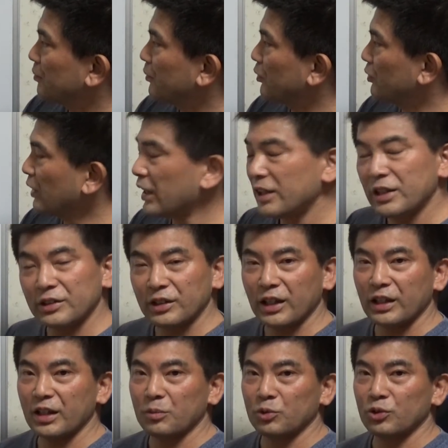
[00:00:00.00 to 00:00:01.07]
もう何につ
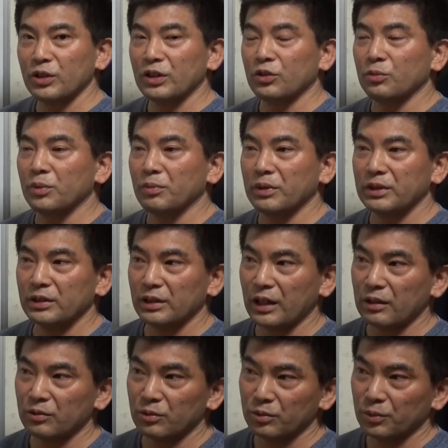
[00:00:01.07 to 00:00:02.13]
けてもそうだと思います。
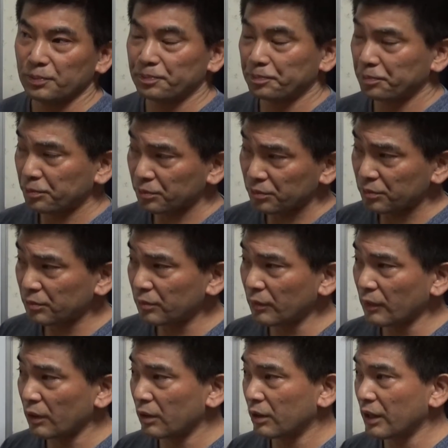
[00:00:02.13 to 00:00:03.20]

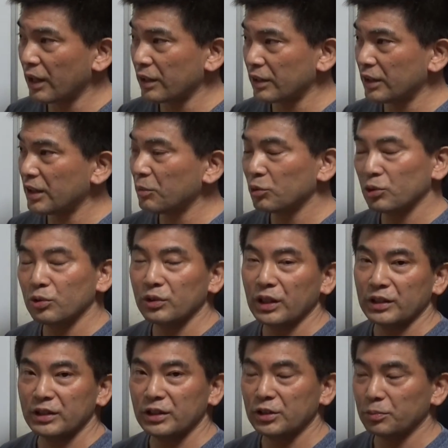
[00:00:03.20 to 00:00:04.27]
楽器でもそう
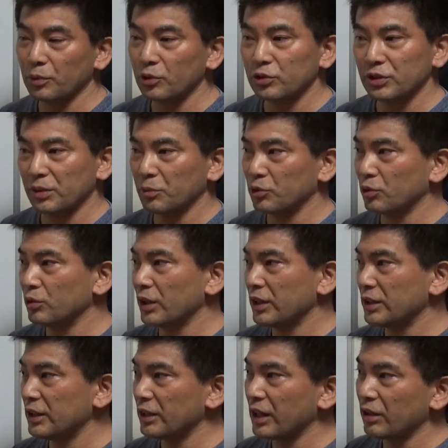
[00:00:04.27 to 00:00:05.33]
だし、スポーツでもそう
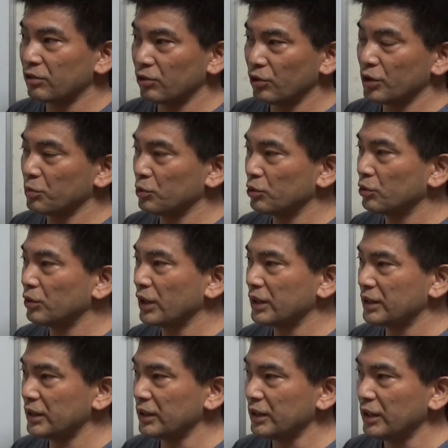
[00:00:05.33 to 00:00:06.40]
だし、格闘技もそうだ
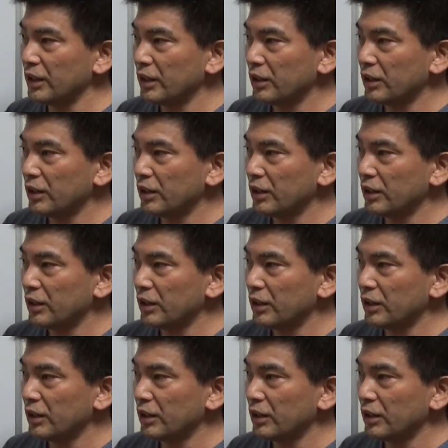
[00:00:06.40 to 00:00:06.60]
し、